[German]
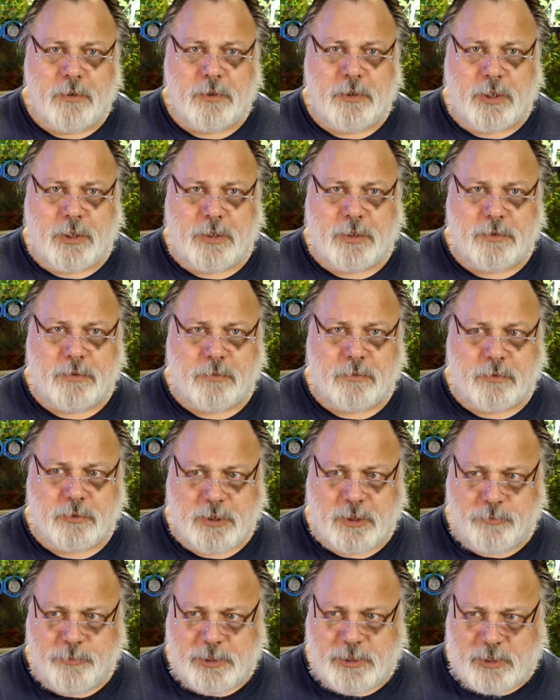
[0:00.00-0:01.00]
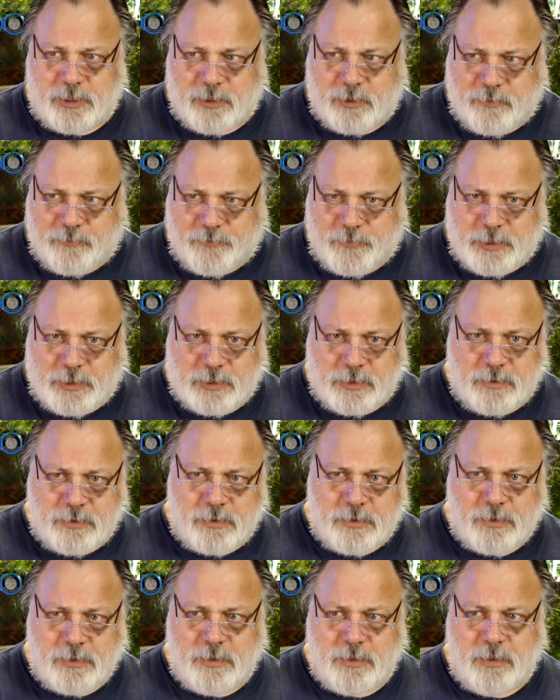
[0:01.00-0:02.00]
ja, oder mit irgendwelchen